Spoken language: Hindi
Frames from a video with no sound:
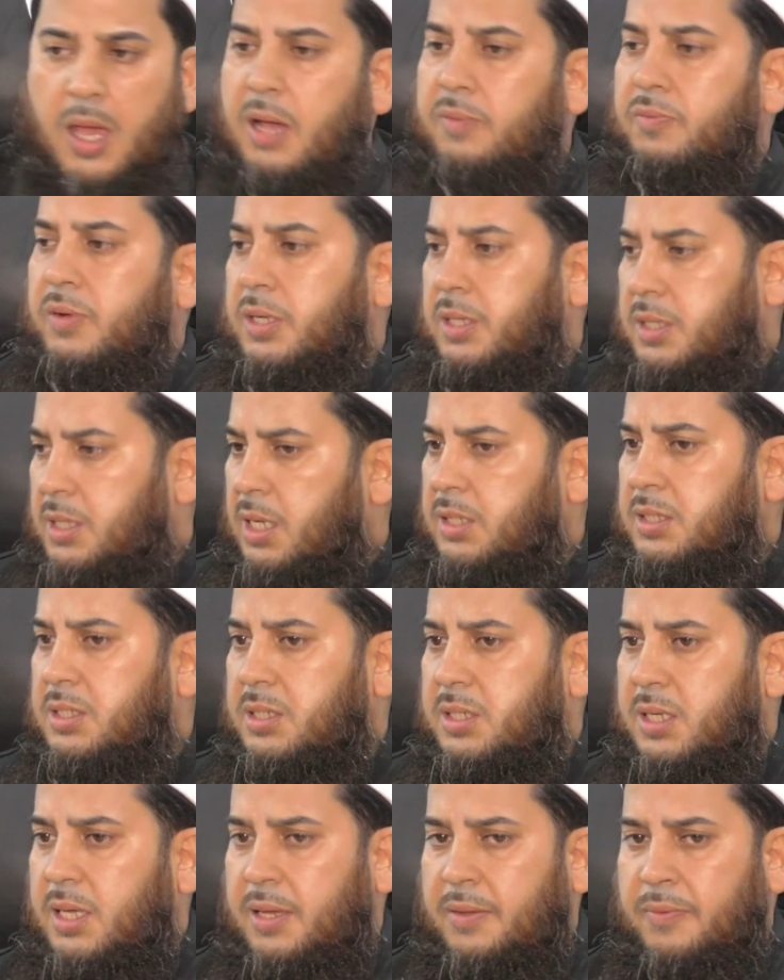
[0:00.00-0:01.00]
हवान
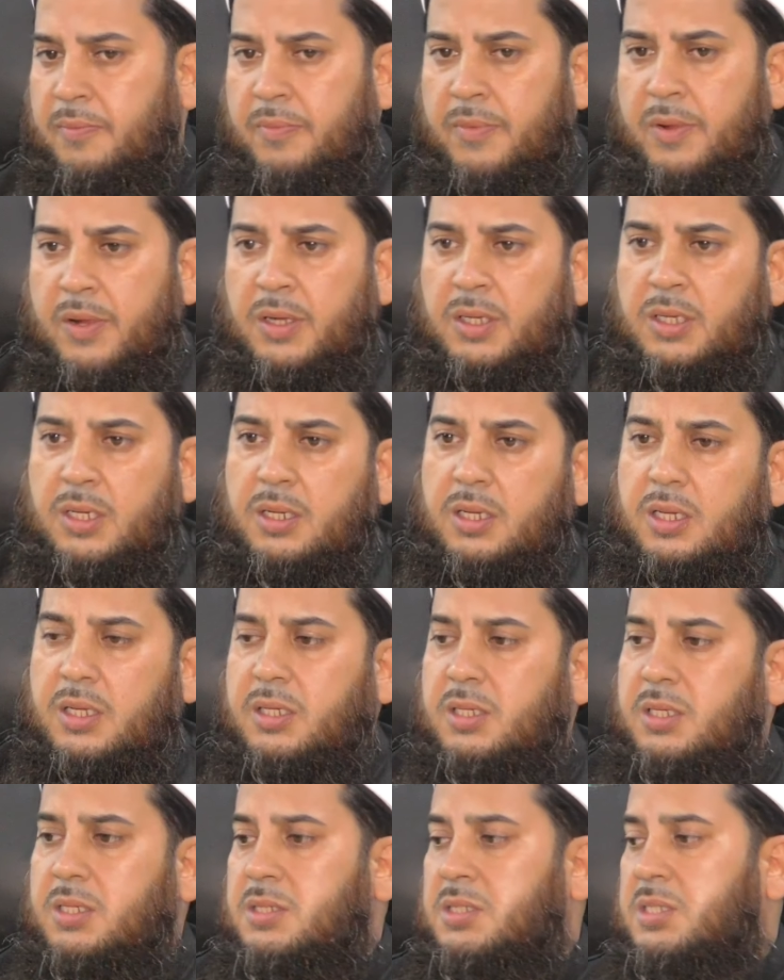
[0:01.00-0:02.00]
नातिक है
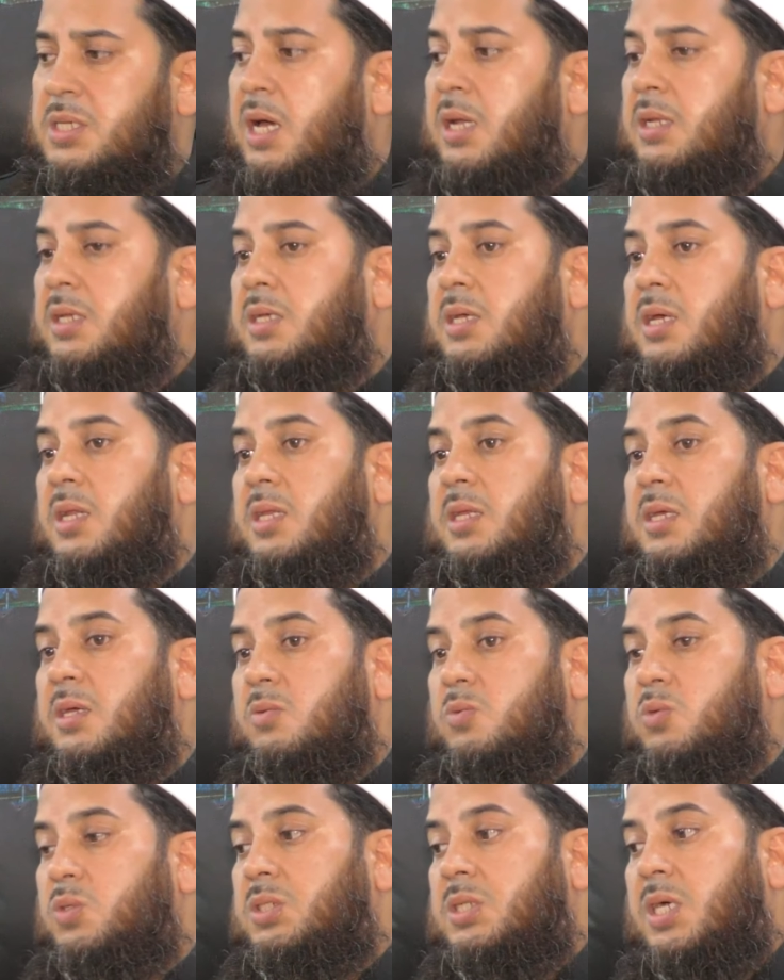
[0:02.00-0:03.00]
लेकिन इंसान के
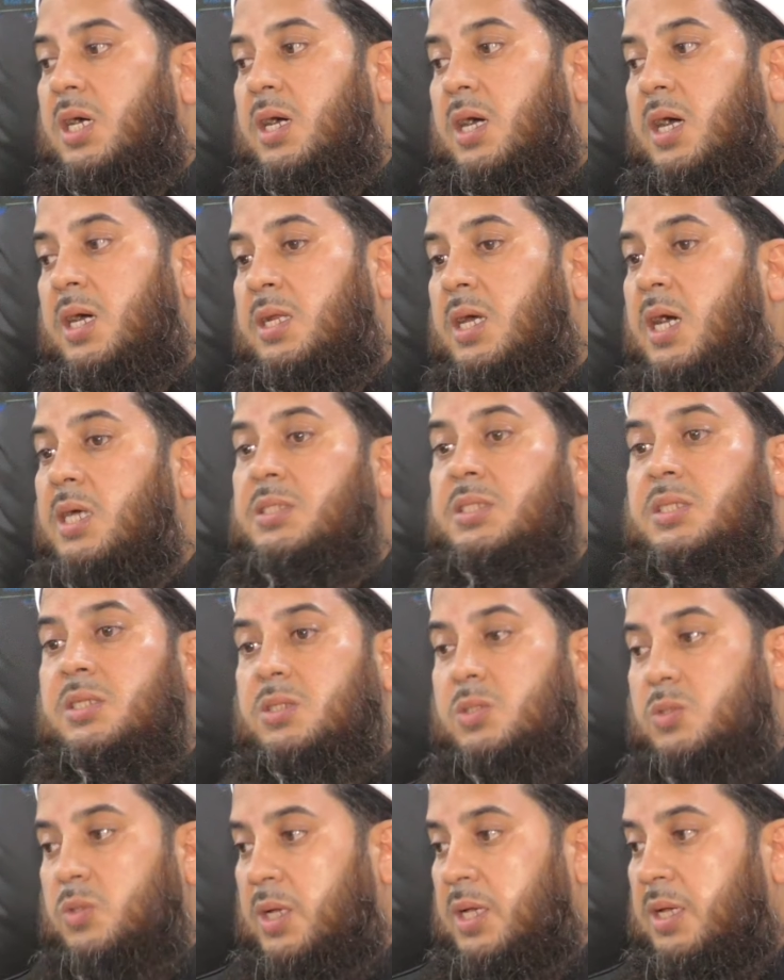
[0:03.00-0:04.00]
लिए कुछ
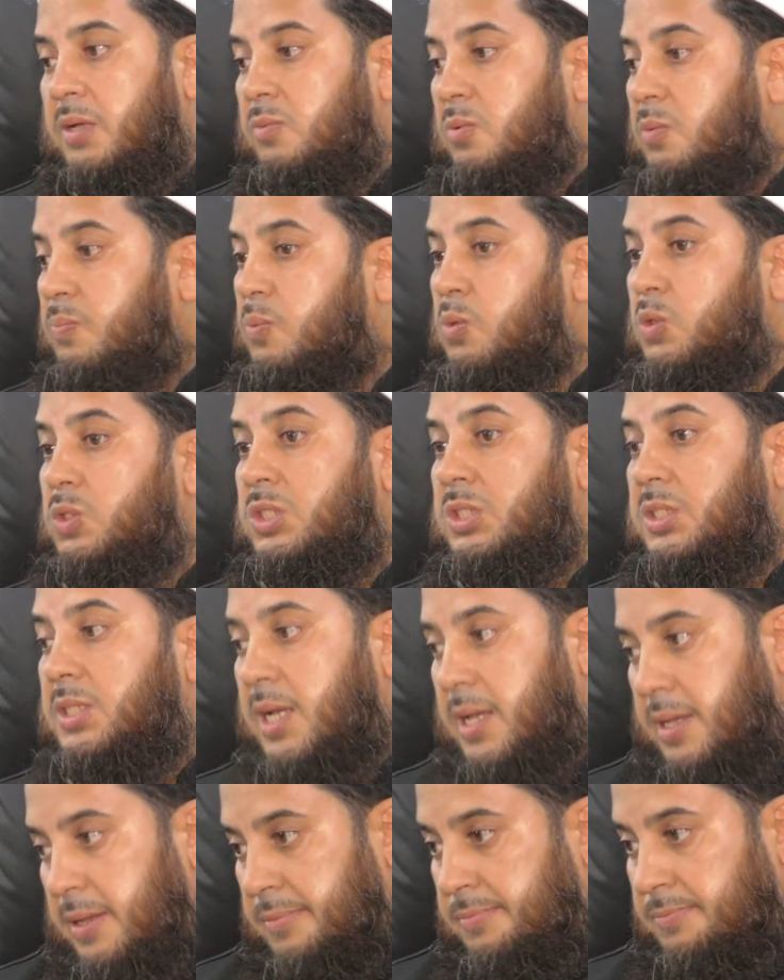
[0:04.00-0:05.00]
अनासर जो है वो
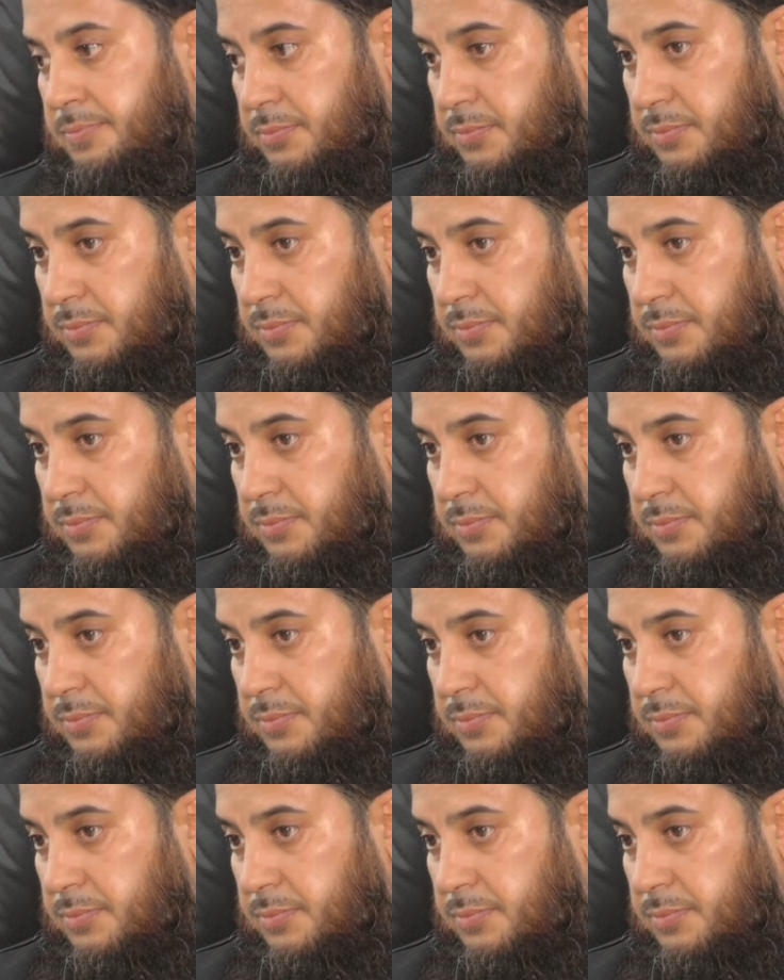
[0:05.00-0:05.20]
पोशीदा है